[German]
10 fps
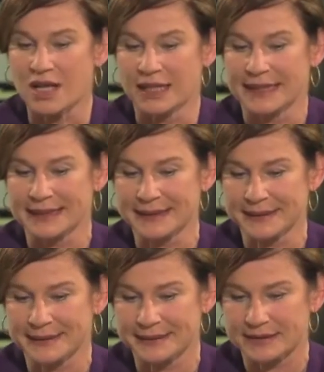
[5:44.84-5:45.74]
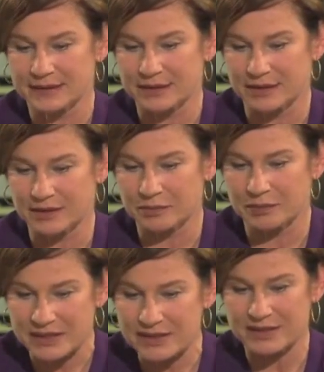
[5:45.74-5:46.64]
äh,
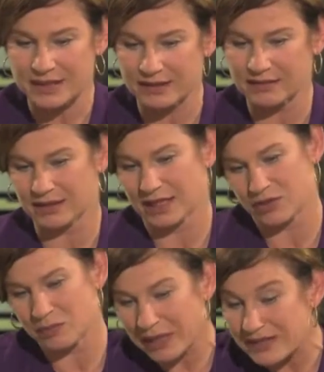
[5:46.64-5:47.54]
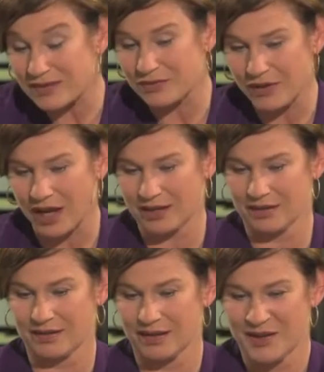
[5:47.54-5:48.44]
bis es hin, also im besten
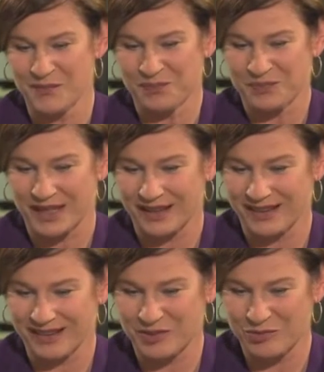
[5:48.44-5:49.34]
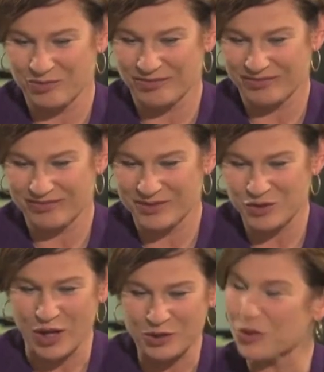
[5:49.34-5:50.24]
Falle äh,
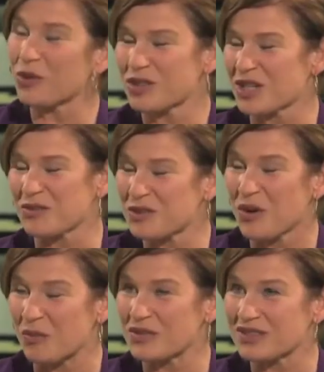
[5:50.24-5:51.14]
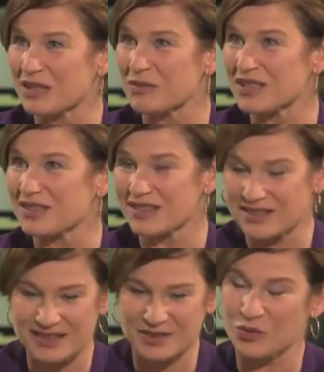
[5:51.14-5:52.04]
zur Autorenschaft kommt, nämlich
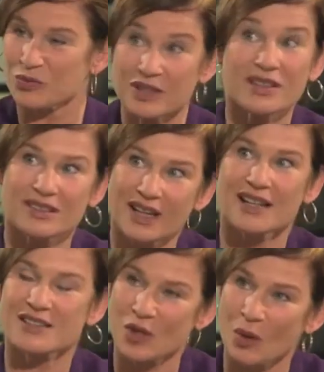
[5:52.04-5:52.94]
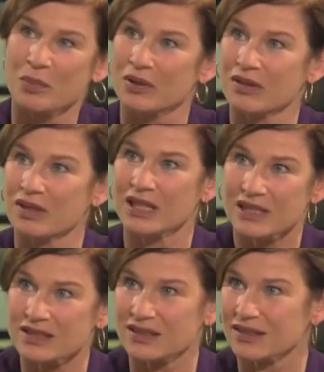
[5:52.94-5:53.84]
dass es so wirkt, als ob mhm.
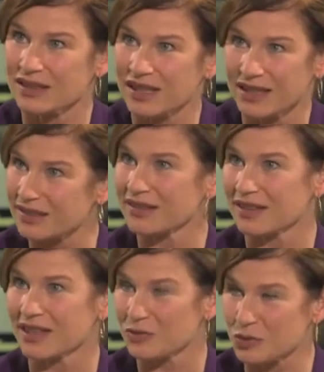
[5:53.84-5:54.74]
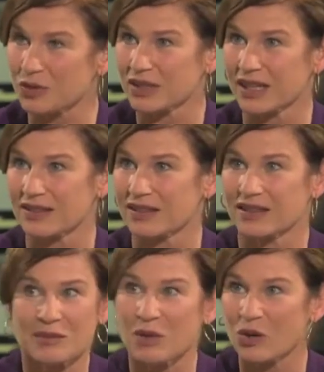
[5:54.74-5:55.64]
ich es erfunden hätte, in
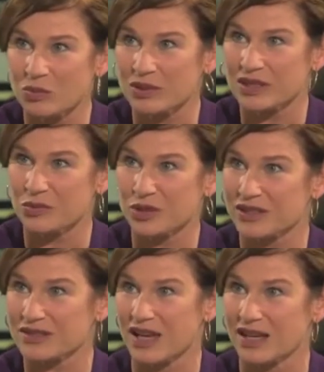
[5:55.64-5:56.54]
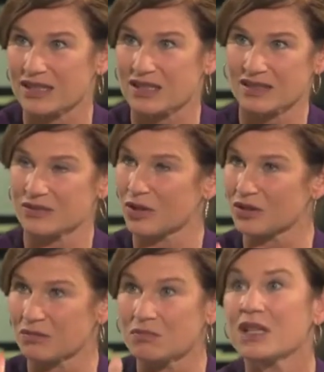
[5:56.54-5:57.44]
dem Augenblick, wo ich es sage, dass die
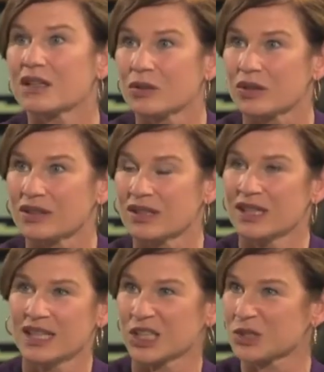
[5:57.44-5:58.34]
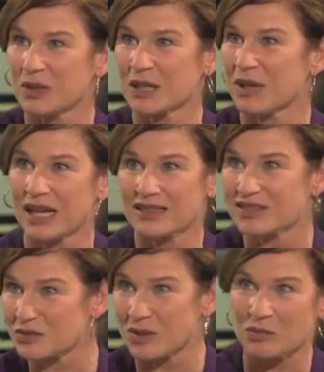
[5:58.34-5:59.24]
Worte mir gehören, aus meinem Herzen,
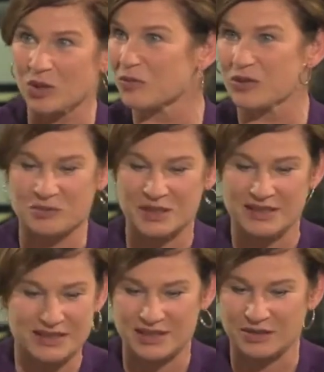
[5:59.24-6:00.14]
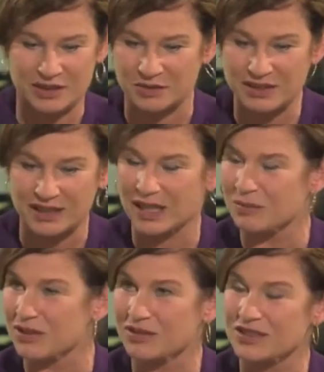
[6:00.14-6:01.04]
aus meinem Kopf, aus meiner Seele oder Unterleib oder was auch